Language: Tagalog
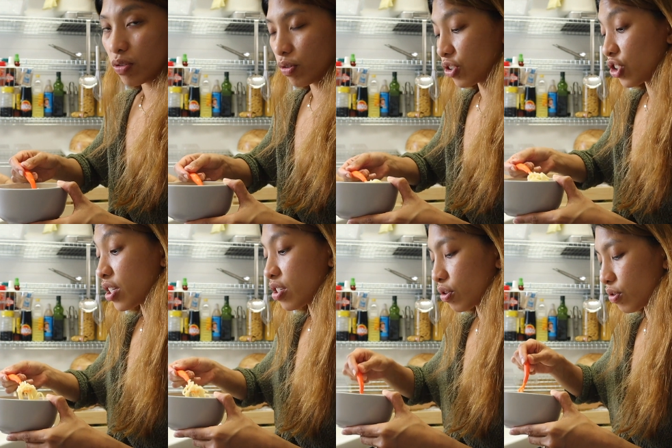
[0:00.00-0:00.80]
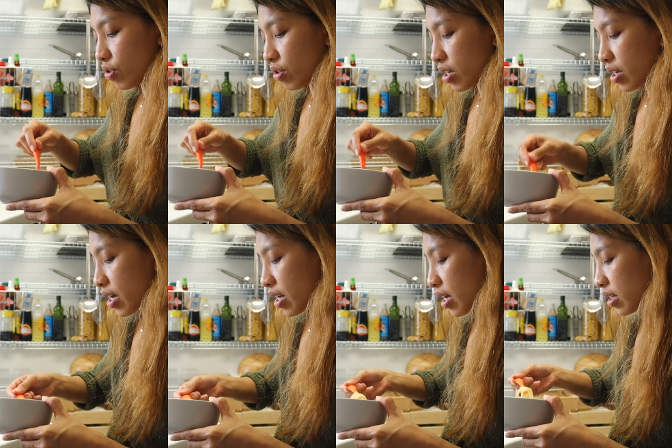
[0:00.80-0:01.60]
sauce. Cheese sauce yung
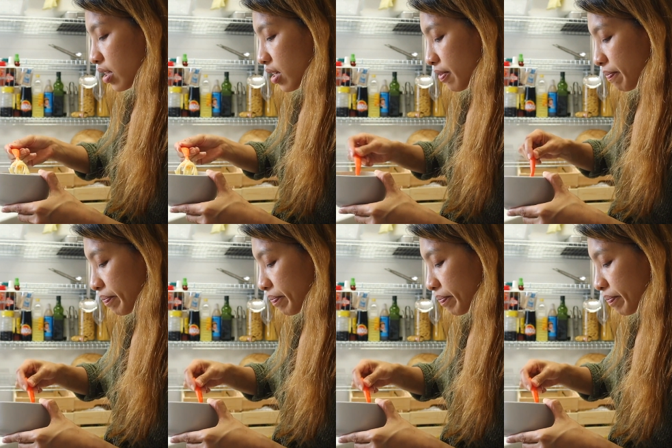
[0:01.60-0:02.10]
nilagay natin.